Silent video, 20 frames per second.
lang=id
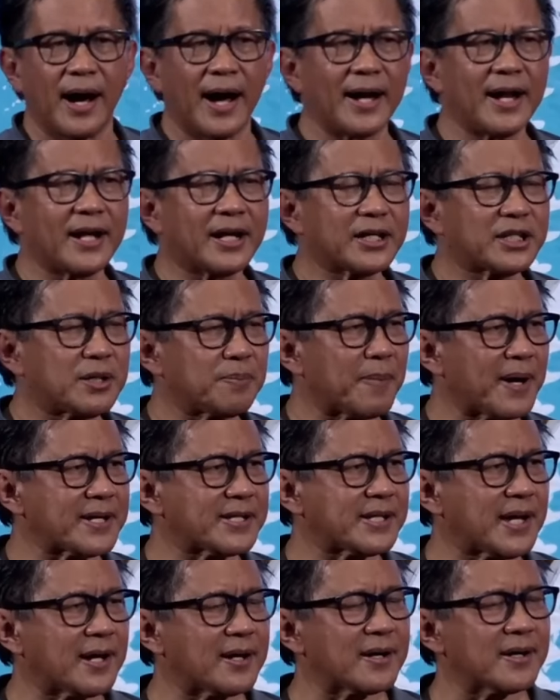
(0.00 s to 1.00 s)
Ada
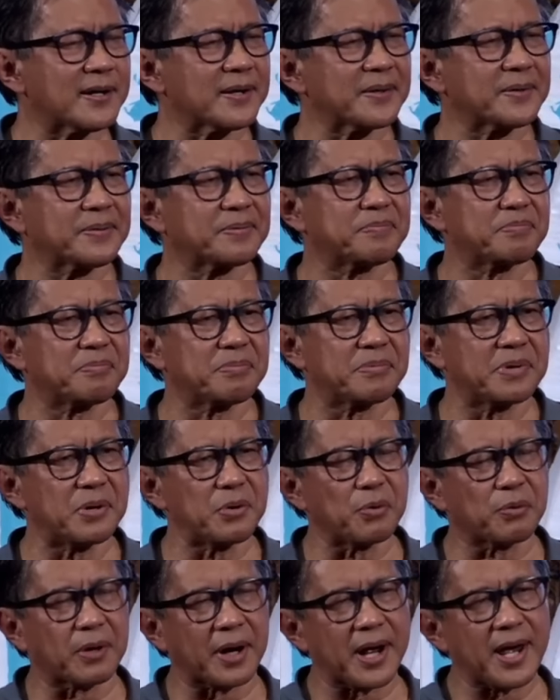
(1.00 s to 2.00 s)
kecemasan
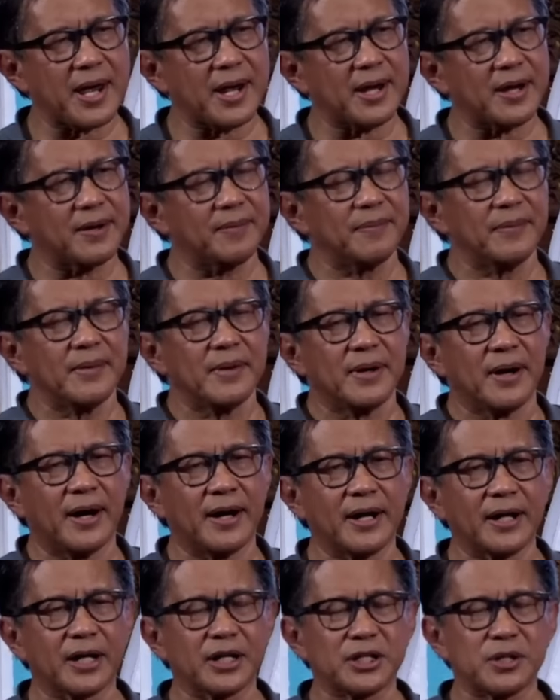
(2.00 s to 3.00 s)
di Ukraina,
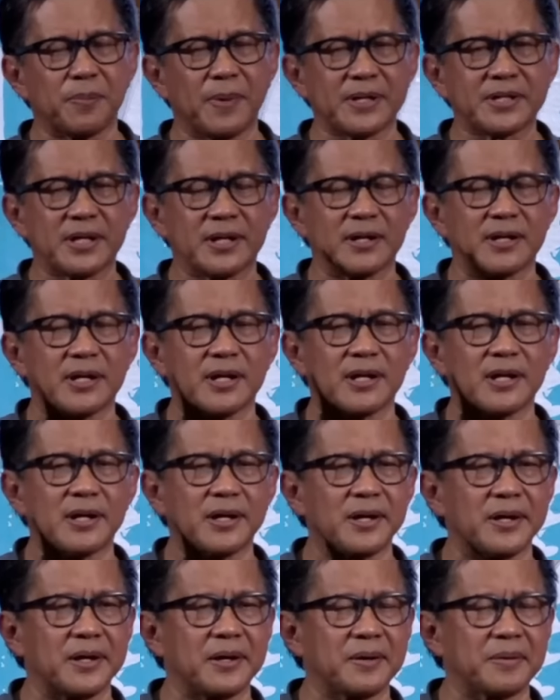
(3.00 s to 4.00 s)
ada kecemasan
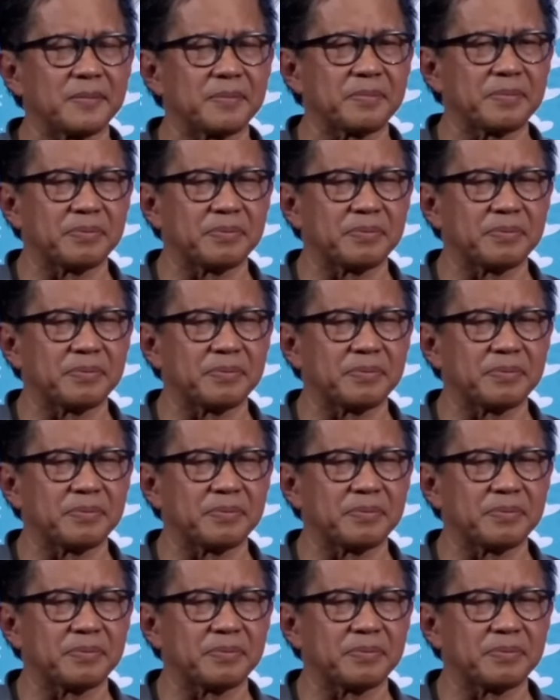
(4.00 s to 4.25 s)
di